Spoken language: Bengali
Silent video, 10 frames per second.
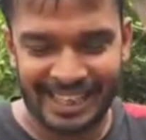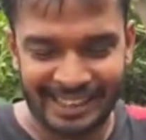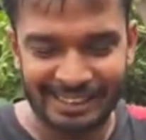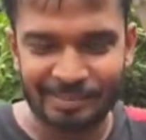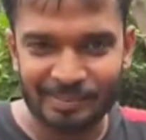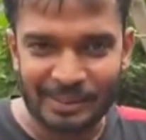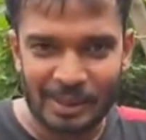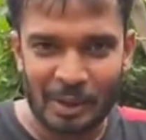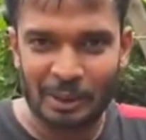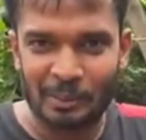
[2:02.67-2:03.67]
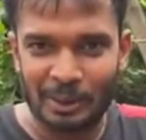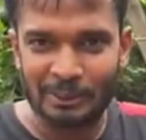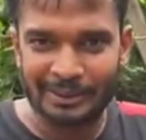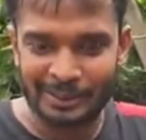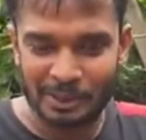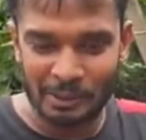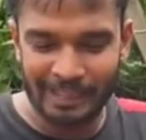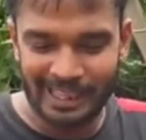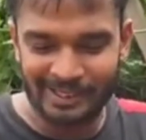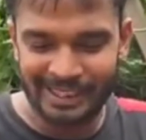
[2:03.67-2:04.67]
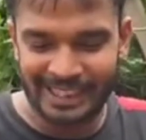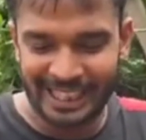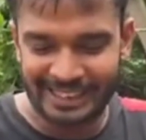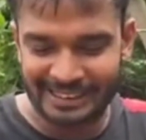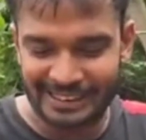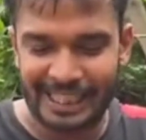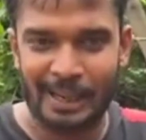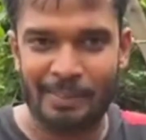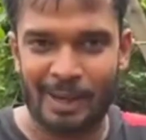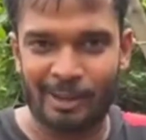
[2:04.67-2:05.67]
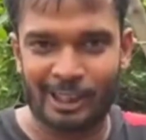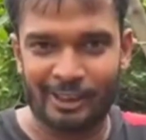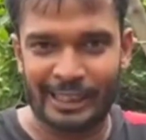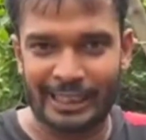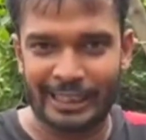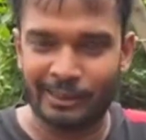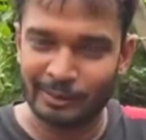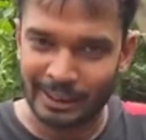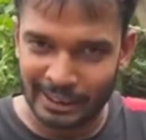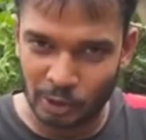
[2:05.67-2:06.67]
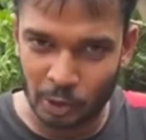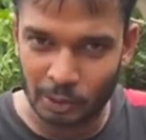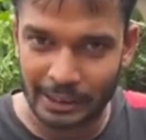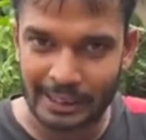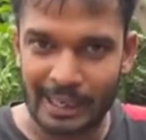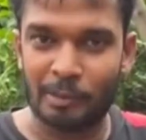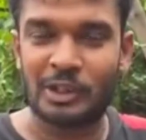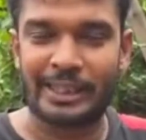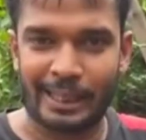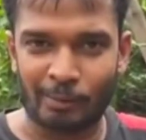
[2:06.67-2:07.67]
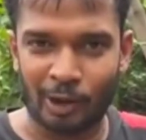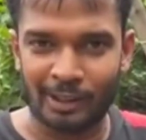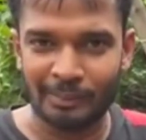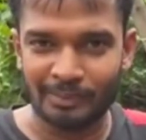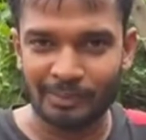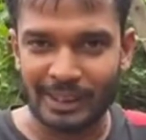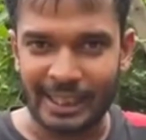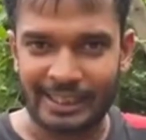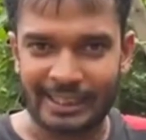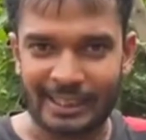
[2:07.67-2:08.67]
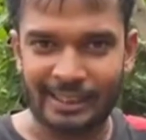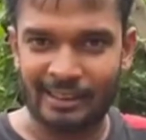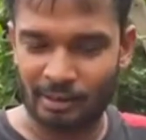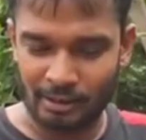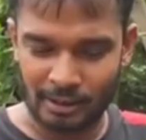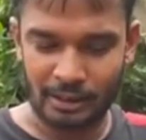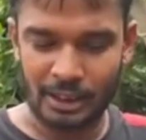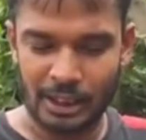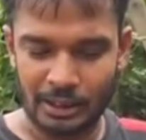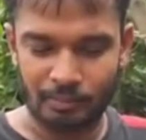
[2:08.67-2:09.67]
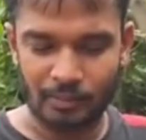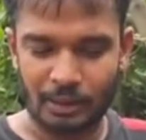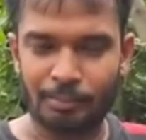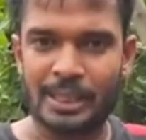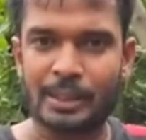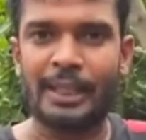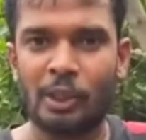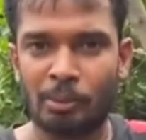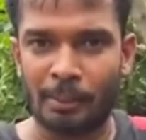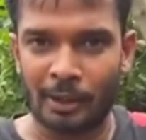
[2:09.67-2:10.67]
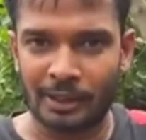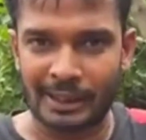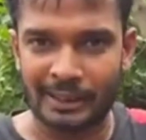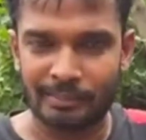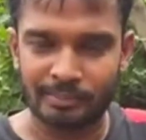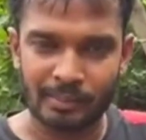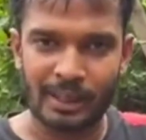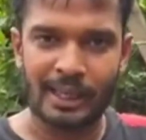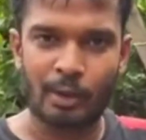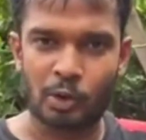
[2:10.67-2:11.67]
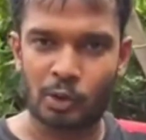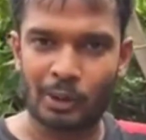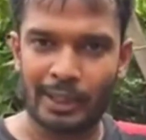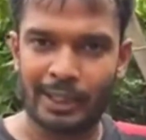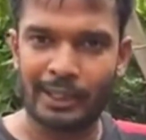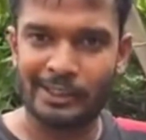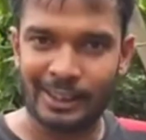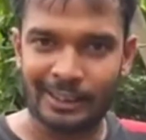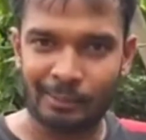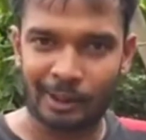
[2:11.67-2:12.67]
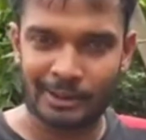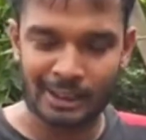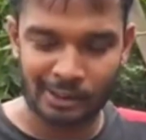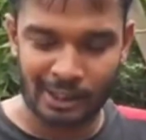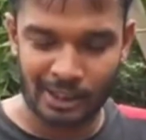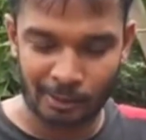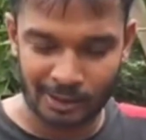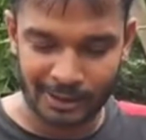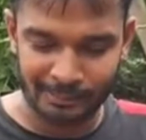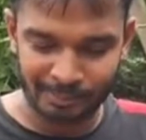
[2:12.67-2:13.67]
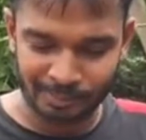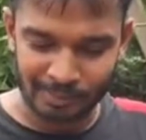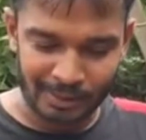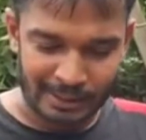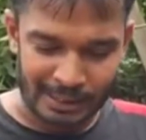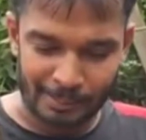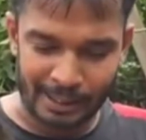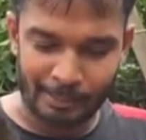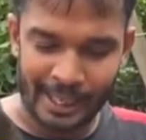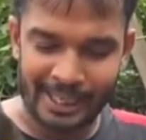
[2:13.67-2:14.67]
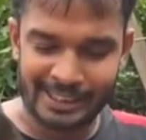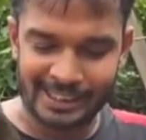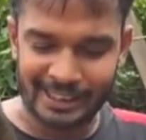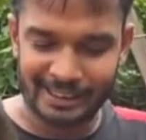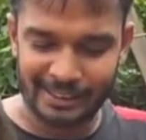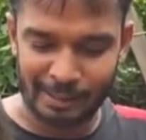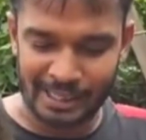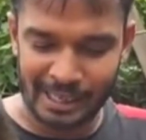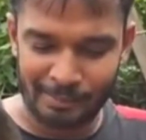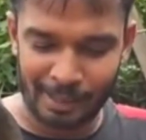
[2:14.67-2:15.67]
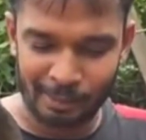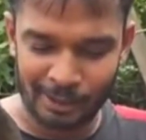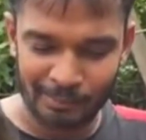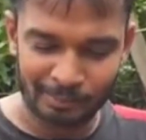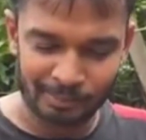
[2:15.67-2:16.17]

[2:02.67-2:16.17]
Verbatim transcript: খাই হয়তো বলতে পারতাম শৈবেল আসলে কি খাইতেছে খাইয়ে পাগল ঢাকলে যায় কিনা কিন্তু সত্যি এটার নাম হচ্ছে ট্যাঙ্ক ফল এটা বেশিরভাগ ইউরোপে পাওয়া যায় আর অস্ট্রেলিয়া নিউজিল্যান্ডে পাওয়া যায় নিউজিল্যান্ডে পাওয়া যায় তা আমার এক ভাই আছে সাথে ভাইয়ের নাম না বলি